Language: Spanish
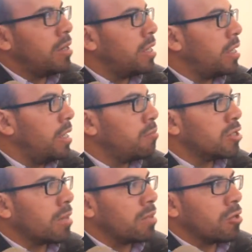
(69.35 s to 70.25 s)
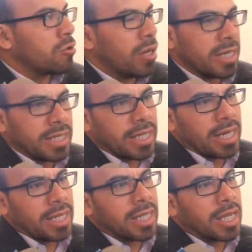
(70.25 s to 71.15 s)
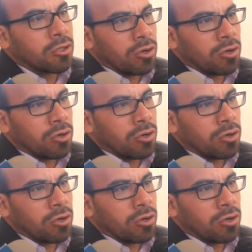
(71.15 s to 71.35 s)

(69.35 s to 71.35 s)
Eh, hemos cambiado toda la señalética,